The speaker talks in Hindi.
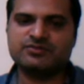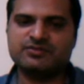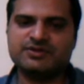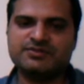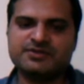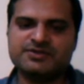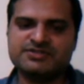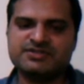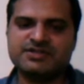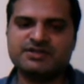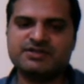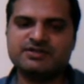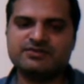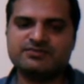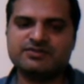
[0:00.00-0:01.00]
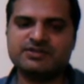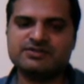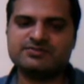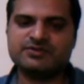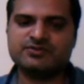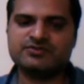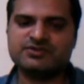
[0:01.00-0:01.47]
ऑफ लिमिट जेड विद
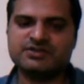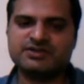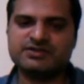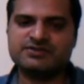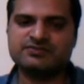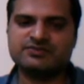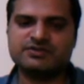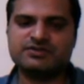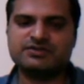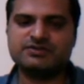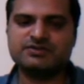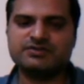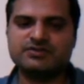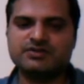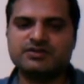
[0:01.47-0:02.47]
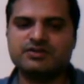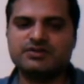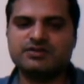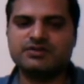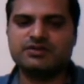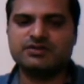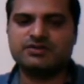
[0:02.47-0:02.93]
रिस्पेक्ट टू जेड इज वन
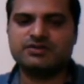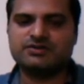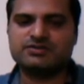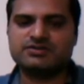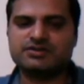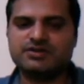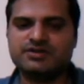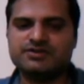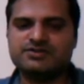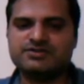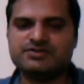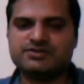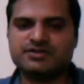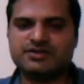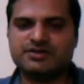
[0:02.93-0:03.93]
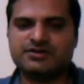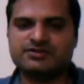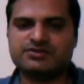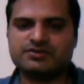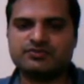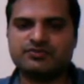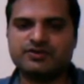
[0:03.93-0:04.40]
साइन जेड
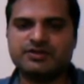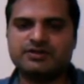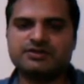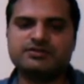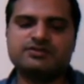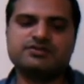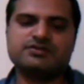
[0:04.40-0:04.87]
स्क्वायर